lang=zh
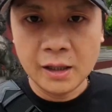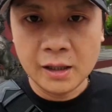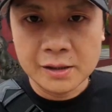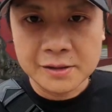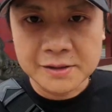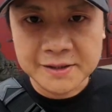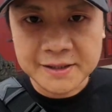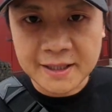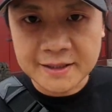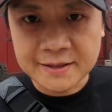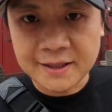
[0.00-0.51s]

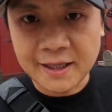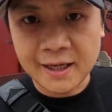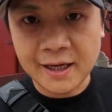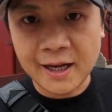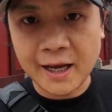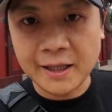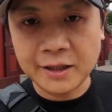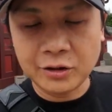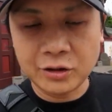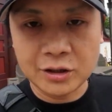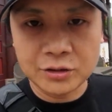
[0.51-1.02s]
现在
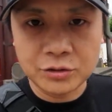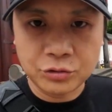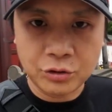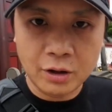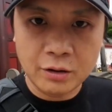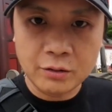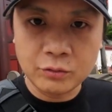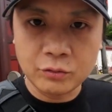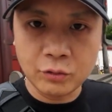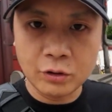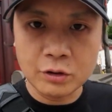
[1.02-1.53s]
来到了
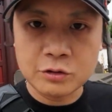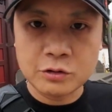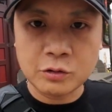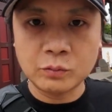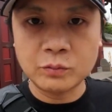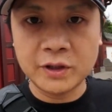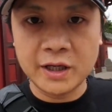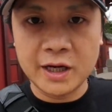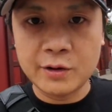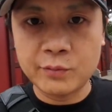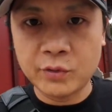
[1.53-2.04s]
全国重
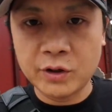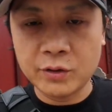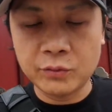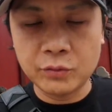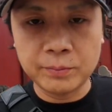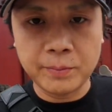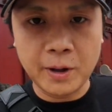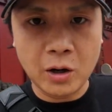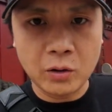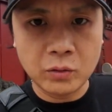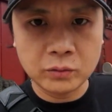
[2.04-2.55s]
点文物
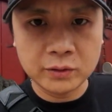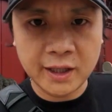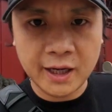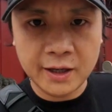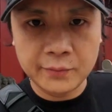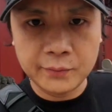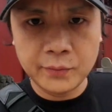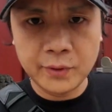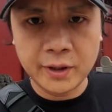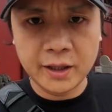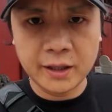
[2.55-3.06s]
保护
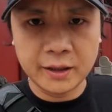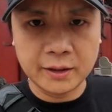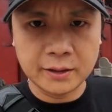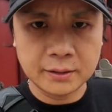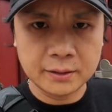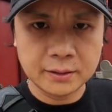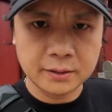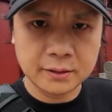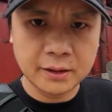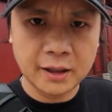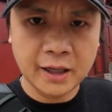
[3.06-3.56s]
单位
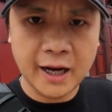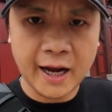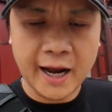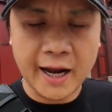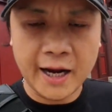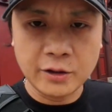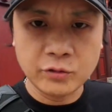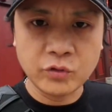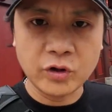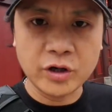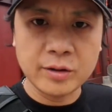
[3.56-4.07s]

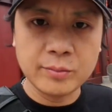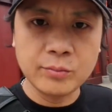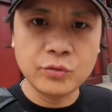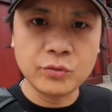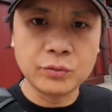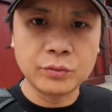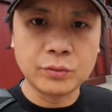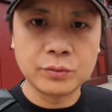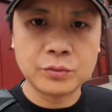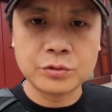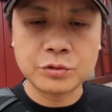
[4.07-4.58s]
海瑞
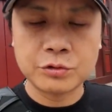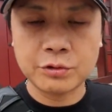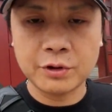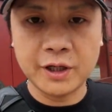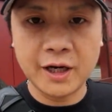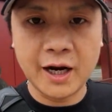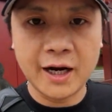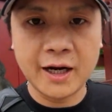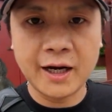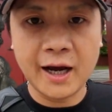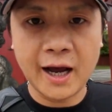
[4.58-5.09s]
墓。虽
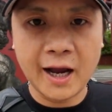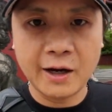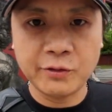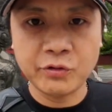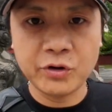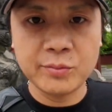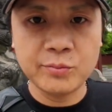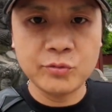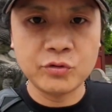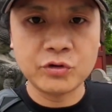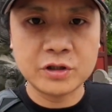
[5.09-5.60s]
然海
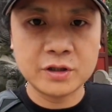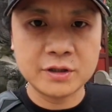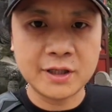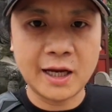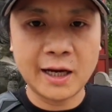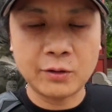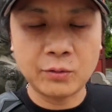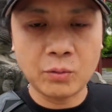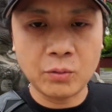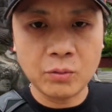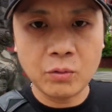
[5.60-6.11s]
瑞墓是
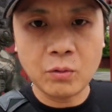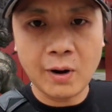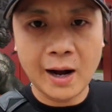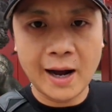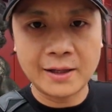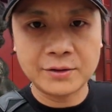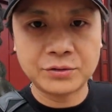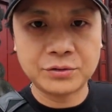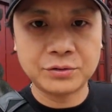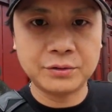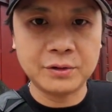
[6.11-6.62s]
在龙
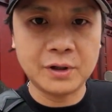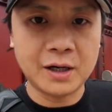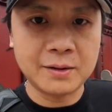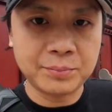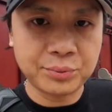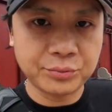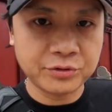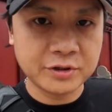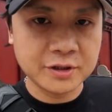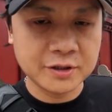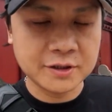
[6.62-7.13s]
华区啊，
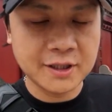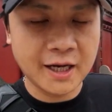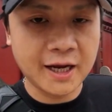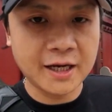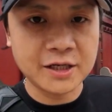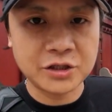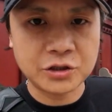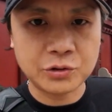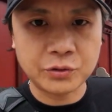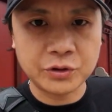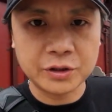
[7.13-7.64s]
不是在
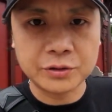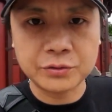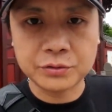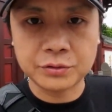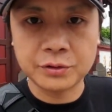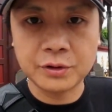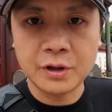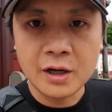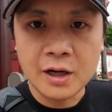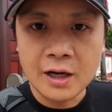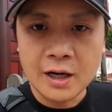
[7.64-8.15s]
秀英
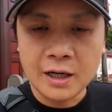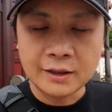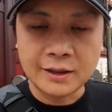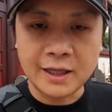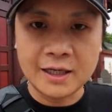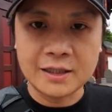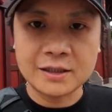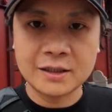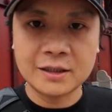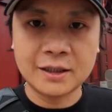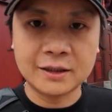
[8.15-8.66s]
区。
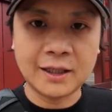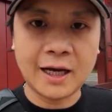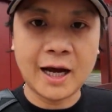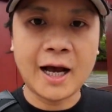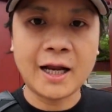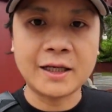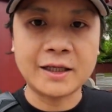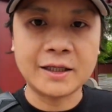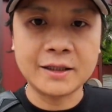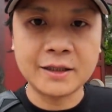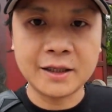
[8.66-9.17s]
但是呢，
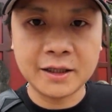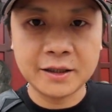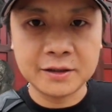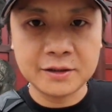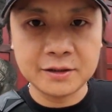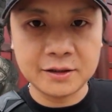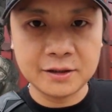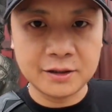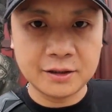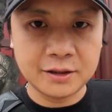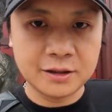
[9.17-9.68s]
它离那
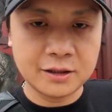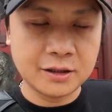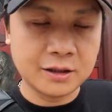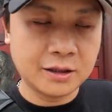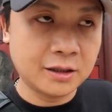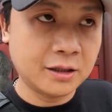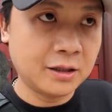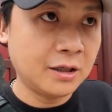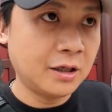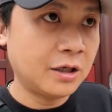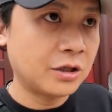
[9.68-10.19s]
个
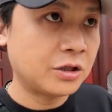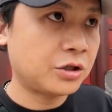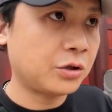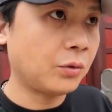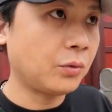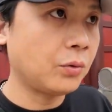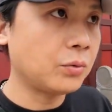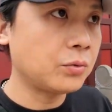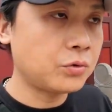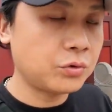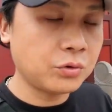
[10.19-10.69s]

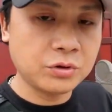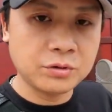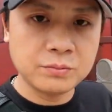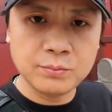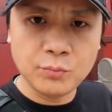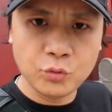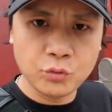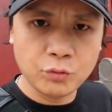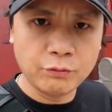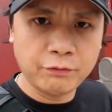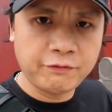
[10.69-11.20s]
秋浚
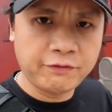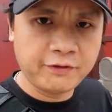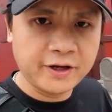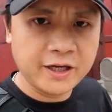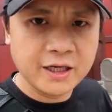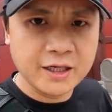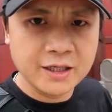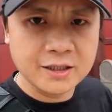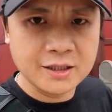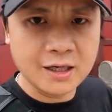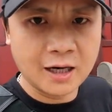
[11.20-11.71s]
墓
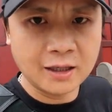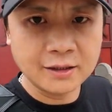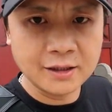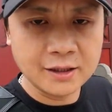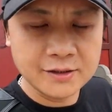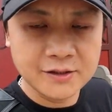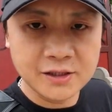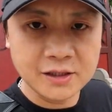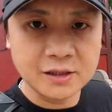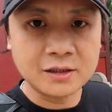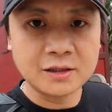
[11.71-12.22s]
非常的
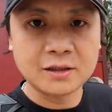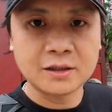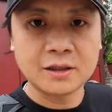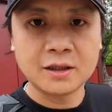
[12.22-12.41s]
近，